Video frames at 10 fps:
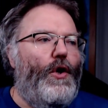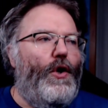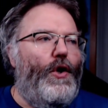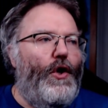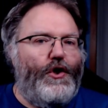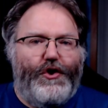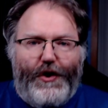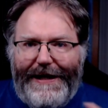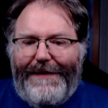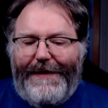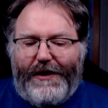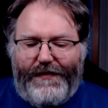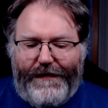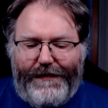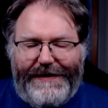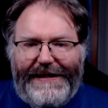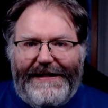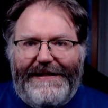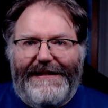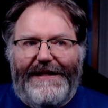Le seul élément que je vais vous dire,
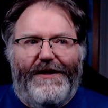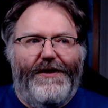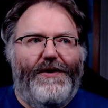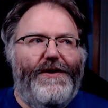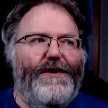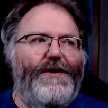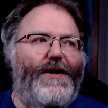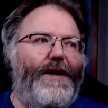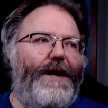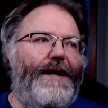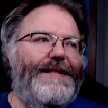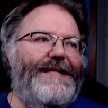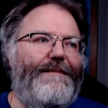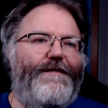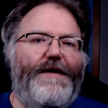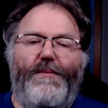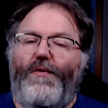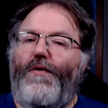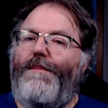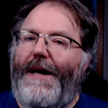c'est que ça me fait
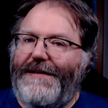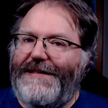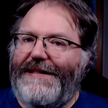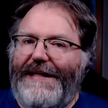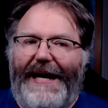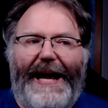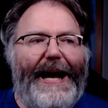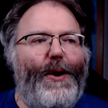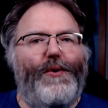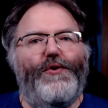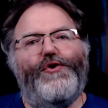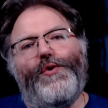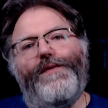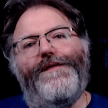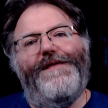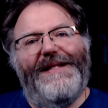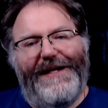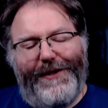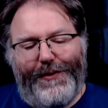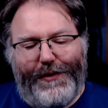beaucoup penser à un jeu
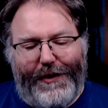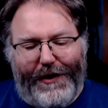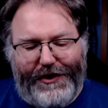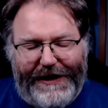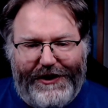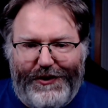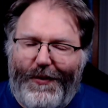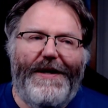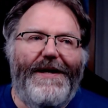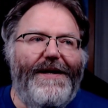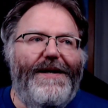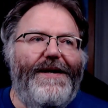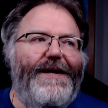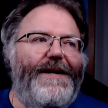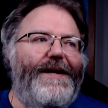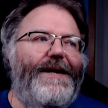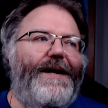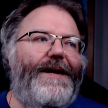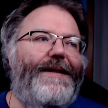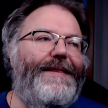vidéo que j'ai joué
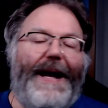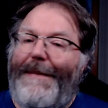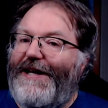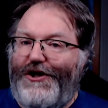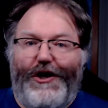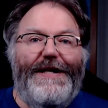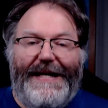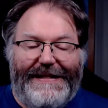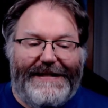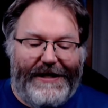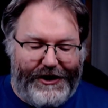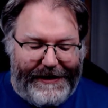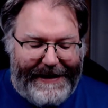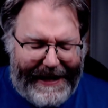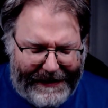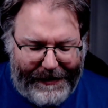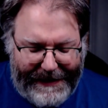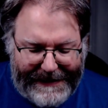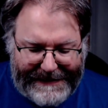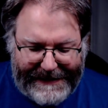dans ma jeunesse quand j'étais
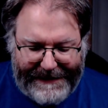adolescent